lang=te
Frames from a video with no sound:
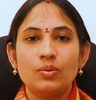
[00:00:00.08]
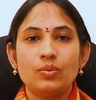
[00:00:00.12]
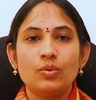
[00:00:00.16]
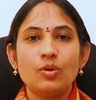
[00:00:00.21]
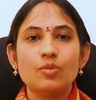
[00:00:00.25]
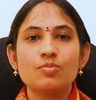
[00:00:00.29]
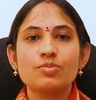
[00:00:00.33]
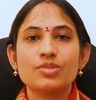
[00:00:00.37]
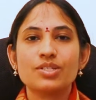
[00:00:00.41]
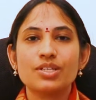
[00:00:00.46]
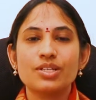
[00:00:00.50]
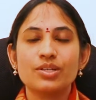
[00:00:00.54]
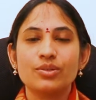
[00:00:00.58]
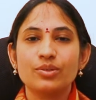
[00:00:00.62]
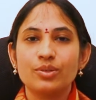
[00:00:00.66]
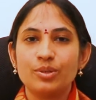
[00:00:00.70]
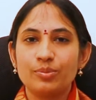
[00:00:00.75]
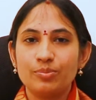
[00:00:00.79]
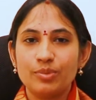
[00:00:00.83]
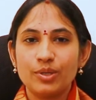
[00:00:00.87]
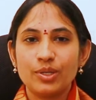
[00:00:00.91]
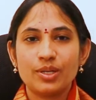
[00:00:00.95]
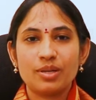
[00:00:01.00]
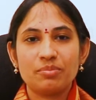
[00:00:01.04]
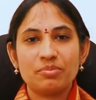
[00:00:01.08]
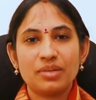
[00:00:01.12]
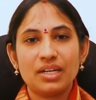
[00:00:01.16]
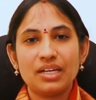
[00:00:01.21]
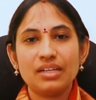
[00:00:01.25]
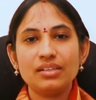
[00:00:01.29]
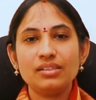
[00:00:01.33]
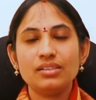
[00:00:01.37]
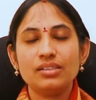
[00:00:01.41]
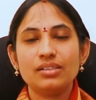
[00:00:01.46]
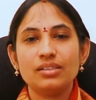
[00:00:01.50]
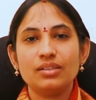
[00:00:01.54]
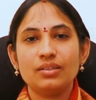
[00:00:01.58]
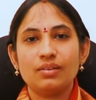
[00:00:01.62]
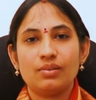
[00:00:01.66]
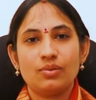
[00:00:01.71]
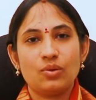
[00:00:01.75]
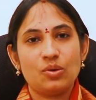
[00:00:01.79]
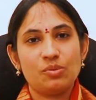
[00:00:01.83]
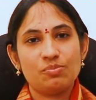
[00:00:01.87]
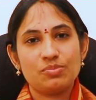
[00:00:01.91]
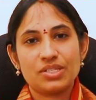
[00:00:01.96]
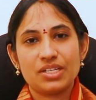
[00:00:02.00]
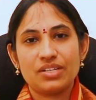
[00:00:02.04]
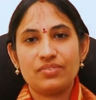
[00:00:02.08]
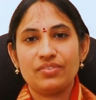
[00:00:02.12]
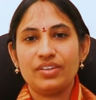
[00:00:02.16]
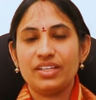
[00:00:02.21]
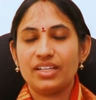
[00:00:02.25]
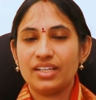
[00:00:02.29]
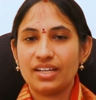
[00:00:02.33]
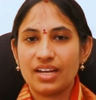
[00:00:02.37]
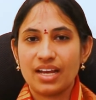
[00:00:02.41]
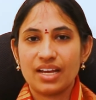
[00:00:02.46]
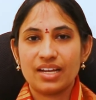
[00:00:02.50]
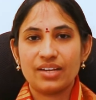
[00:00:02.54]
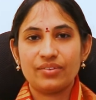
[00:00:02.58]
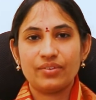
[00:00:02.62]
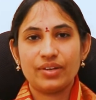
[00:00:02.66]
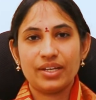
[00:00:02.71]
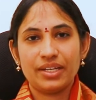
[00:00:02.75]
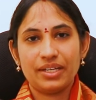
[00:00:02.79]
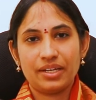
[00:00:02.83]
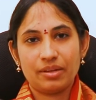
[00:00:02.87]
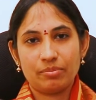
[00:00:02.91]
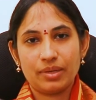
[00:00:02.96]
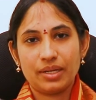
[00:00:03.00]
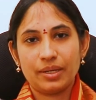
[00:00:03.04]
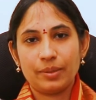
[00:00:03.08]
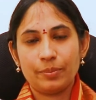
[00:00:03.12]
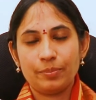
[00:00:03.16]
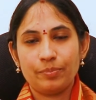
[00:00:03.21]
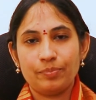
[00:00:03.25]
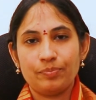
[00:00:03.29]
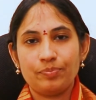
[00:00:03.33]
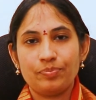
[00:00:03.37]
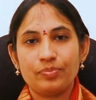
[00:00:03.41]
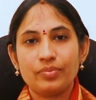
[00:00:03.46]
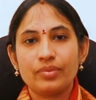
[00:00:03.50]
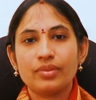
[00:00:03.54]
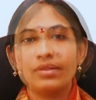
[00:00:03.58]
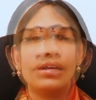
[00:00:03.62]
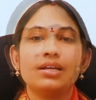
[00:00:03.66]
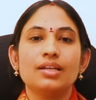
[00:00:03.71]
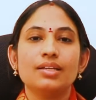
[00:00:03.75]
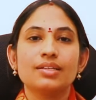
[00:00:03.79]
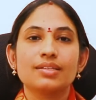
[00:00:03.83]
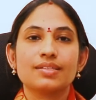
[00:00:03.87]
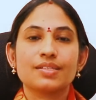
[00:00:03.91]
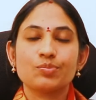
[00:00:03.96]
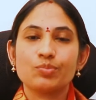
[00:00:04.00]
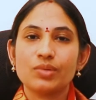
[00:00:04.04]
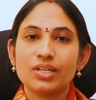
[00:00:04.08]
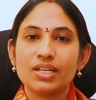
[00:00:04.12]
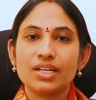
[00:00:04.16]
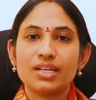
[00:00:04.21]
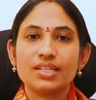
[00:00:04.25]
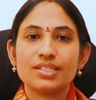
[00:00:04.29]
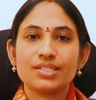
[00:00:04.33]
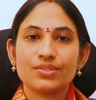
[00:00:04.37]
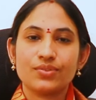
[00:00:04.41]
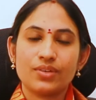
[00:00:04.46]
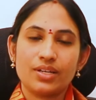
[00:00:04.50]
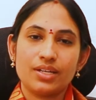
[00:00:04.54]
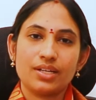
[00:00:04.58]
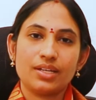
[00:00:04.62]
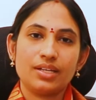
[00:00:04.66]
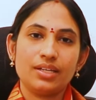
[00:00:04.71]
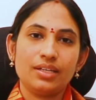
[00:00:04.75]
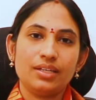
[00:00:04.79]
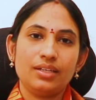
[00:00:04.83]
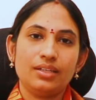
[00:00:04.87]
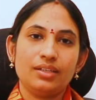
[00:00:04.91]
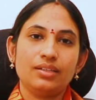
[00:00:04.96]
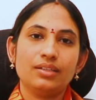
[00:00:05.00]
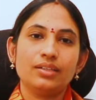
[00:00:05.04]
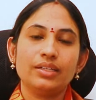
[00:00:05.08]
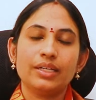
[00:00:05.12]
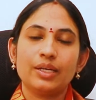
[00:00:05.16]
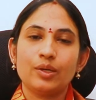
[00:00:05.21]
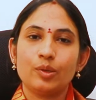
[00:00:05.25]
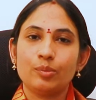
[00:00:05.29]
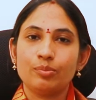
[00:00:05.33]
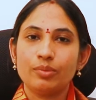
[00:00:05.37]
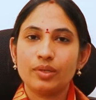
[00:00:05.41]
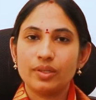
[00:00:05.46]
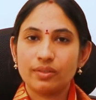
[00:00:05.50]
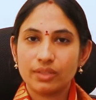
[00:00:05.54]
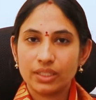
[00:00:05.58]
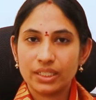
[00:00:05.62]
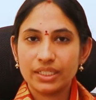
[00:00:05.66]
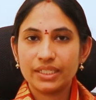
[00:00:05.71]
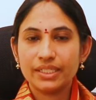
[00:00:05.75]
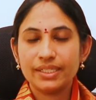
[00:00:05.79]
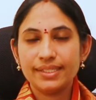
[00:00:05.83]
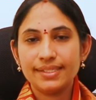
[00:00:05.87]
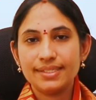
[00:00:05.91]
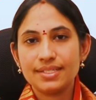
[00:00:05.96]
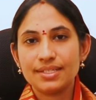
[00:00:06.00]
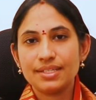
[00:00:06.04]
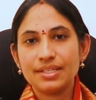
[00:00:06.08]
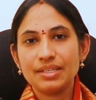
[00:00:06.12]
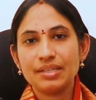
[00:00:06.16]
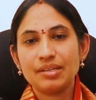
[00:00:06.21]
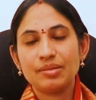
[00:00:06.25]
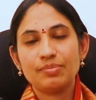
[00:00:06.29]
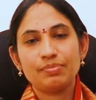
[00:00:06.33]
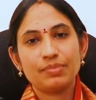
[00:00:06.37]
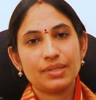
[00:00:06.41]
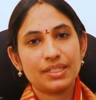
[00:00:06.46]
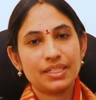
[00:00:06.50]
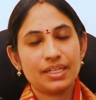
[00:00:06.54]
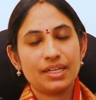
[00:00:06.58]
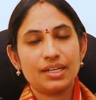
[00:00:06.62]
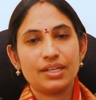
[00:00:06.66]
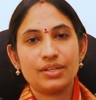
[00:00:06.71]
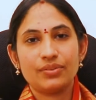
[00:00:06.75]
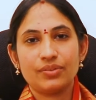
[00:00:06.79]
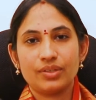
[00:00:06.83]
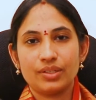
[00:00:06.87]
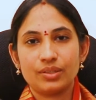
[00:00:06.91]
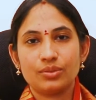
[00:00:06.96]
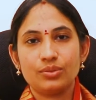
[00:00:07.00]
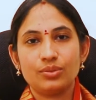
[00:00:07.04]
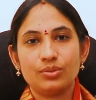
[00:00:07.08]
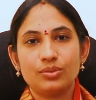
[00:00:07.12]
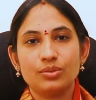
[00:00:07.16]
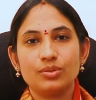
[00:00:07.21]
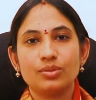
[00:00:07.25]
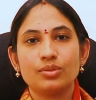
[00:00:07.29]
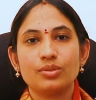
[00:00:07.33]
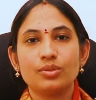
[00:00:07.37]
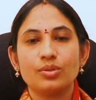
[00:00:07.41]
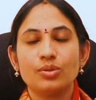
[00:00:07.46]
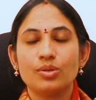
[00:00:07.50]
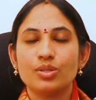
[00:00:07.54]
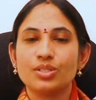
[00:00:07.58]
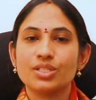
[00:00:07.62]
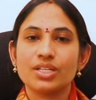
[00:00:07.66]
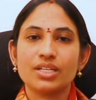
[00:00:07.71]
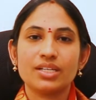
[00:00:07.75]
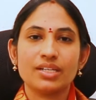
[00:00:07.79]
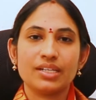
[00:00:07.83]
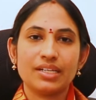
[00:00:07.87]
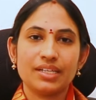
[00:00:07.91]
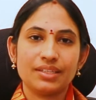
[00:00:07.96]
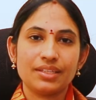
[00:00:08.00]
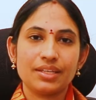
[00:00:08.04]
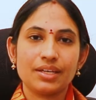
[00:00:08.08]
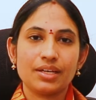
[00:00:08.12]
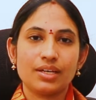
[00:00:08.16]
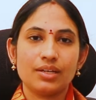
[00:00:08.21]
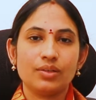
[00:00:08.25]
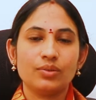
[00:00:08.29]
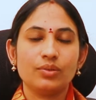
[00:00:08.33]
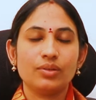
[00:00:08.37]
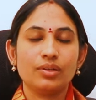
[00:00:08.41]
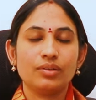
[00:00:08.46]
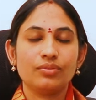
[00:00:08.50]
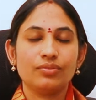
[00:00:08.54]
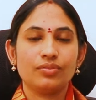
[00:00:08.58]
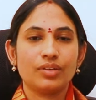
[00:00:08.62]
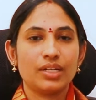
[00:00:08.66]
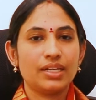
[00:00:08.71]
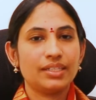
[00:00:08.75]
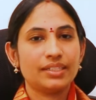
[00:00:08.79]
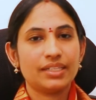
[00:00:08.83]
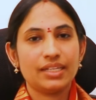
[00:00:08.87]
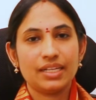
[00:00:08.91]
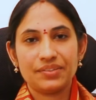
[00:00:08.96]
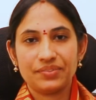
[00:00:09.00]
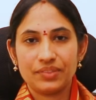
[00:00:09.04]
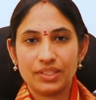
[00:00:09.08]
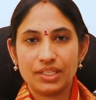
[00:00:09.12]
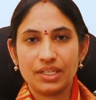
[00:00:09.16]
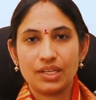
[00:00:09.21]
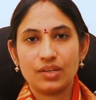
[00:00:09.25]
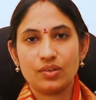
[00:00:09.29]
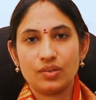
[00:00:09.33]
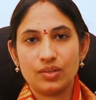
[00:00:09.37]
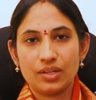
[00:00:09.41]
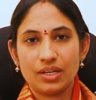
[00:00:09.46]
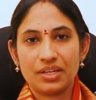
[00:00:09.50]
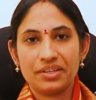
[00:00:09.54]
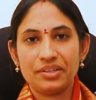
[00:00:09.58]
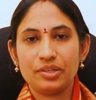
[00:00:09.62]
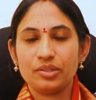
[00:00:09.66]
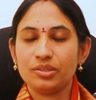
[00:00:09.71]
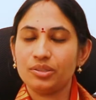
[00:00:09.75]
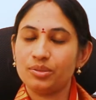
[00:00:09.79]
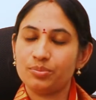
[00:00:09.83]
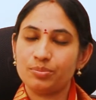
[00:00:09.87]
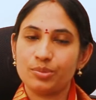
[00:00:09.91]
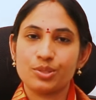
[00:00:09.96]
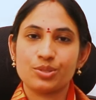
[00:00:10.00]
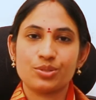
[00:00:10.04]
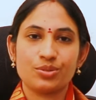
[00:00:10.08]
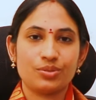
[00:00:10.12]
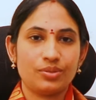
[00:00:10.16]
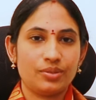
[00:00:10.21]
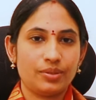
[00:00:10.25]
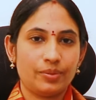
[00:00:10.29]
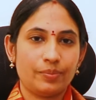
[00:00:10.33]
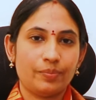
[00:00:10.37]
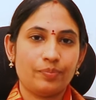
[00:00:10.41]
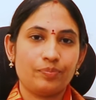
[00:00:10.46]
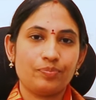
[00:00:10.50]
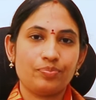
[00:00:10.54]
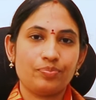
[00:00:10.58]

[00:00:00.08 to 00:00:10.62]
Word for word: ఓం శ్రీ గురుభ్యో నమ ఓం శ్రీ వీరరాఘవాయ నమ సింహరాశి వారికి నవంబర్ ఒకటి నుంచి పదహారు వరకు గోచార రీత్యా ఫలితాలు ఏ విధంగా ఉన్నాయో ఇప్పుడు చూద్దాం